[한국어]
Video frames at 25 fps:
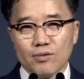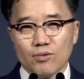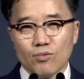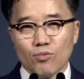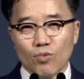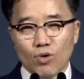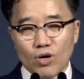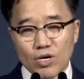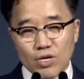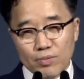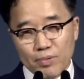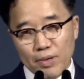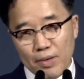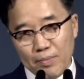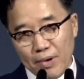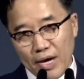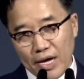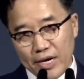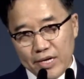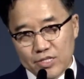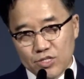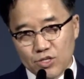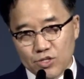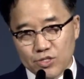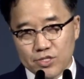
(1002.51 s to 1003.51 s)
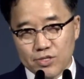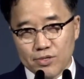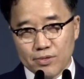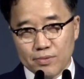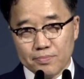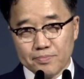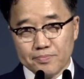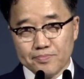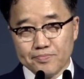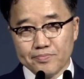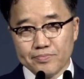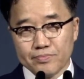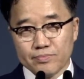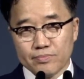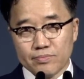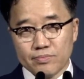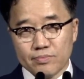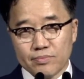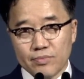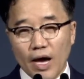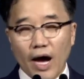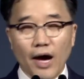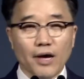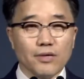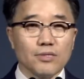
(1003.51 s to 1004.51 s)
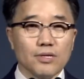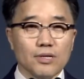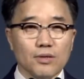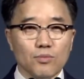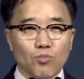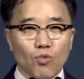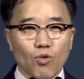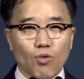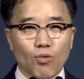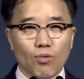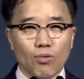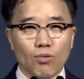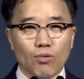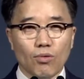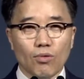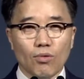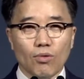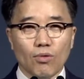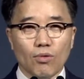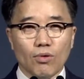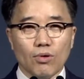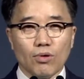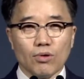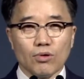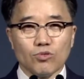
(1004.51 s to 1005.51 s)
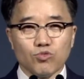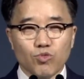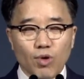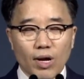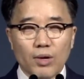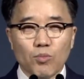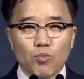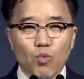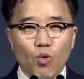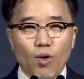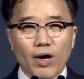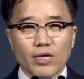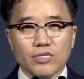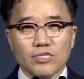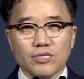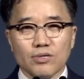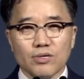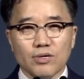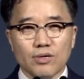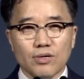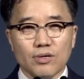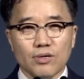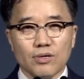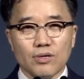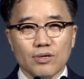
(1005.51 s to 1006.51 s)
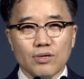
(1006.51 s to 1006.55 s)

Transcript: 월급이 많아져서 아이들이 뭐 그동안에 모아서